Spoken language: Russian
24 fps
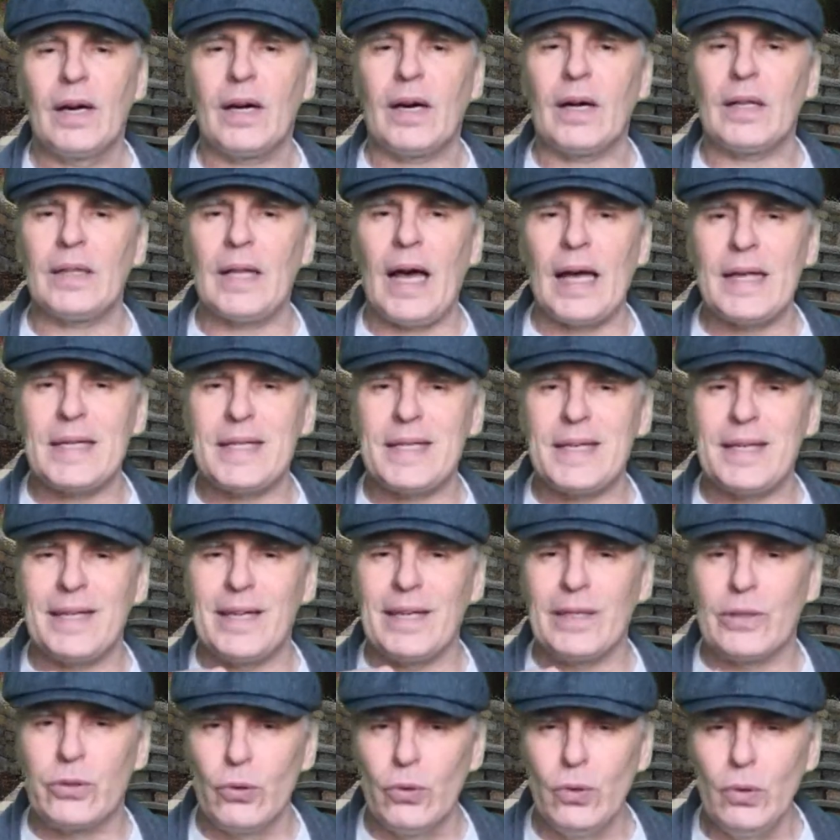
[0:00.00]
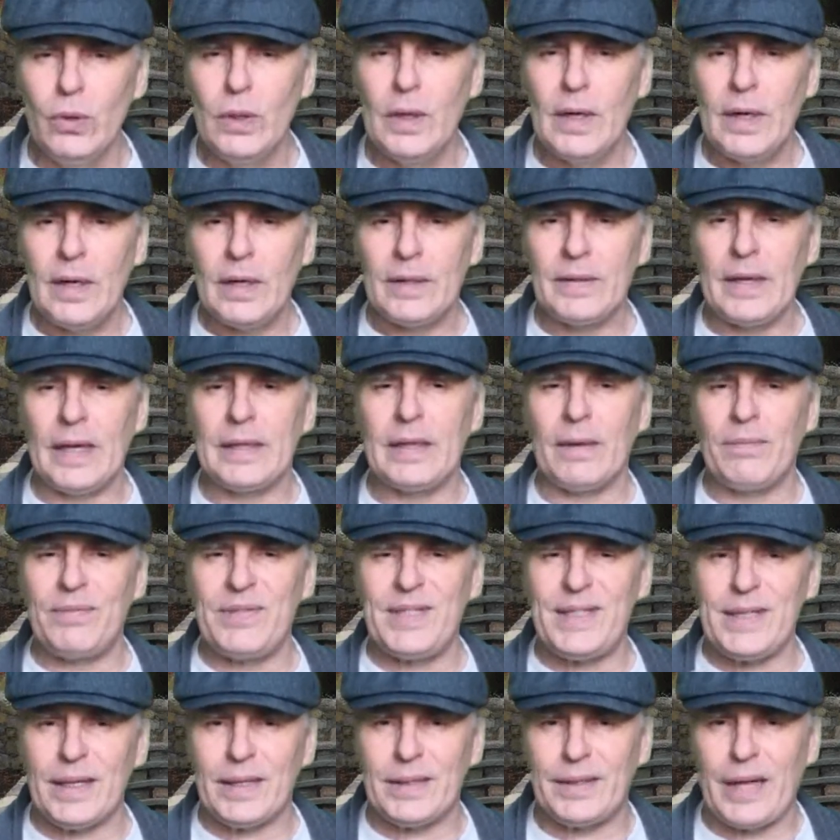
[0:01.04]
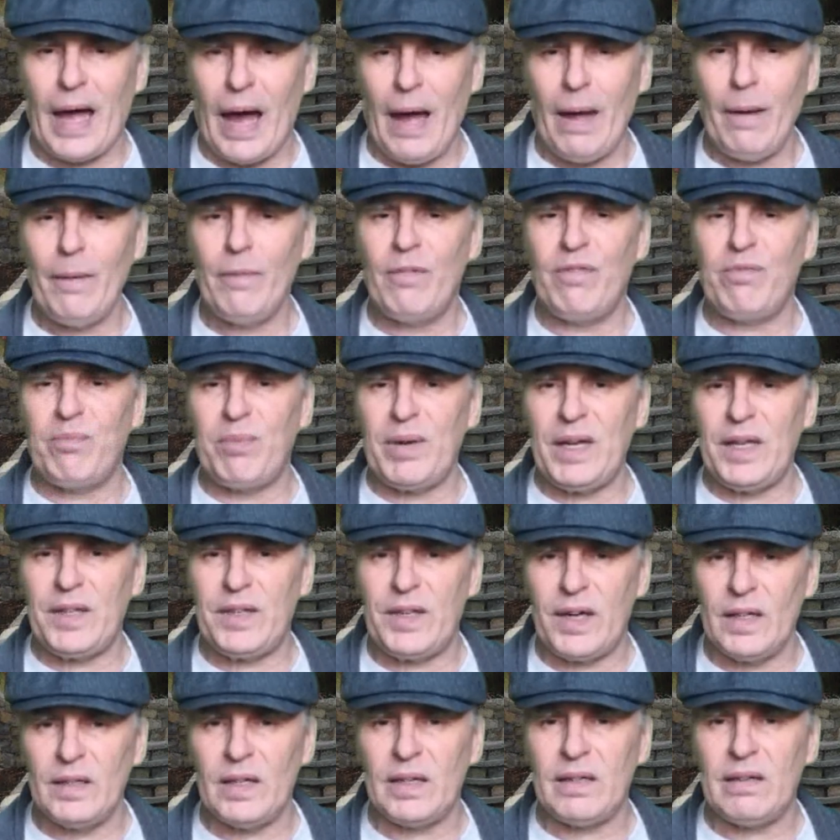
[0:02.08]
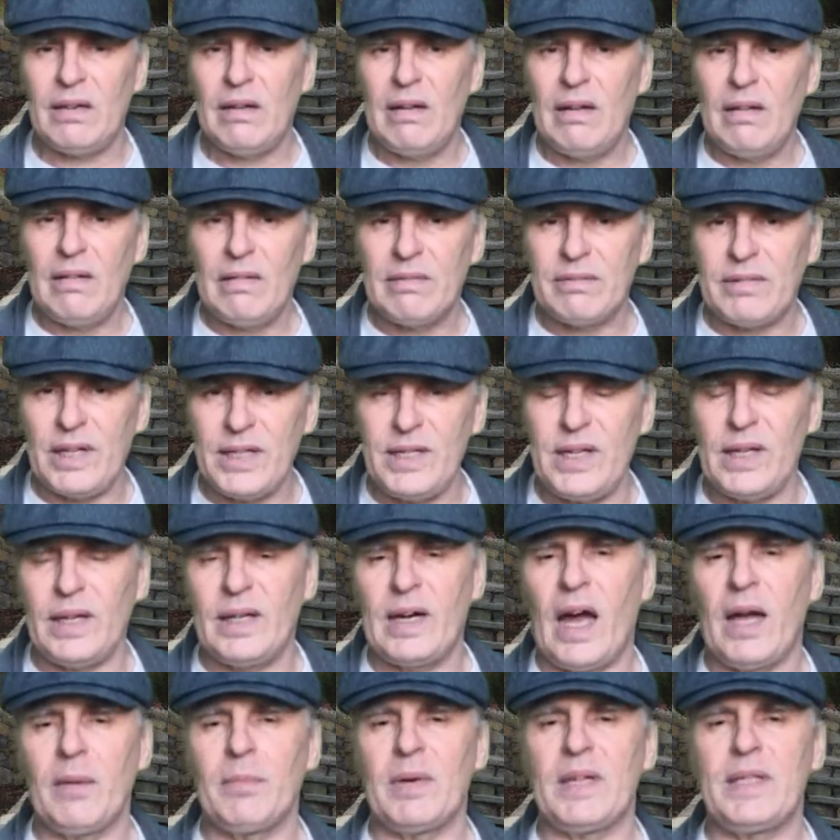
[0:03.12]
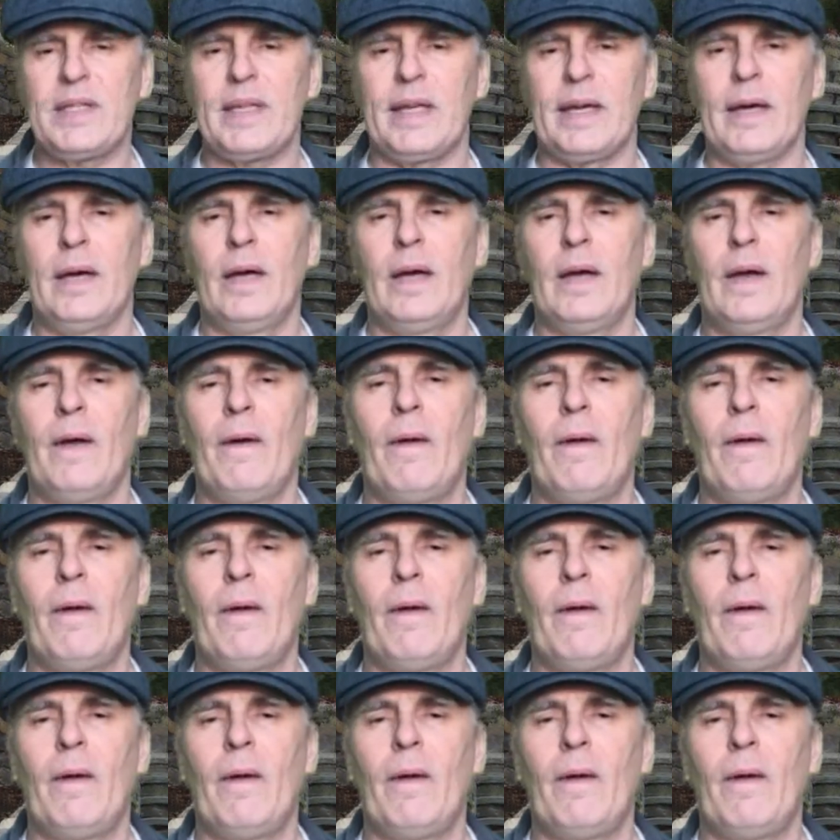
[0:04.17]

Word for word: Класть еду надо всегда в пределах досягаемости.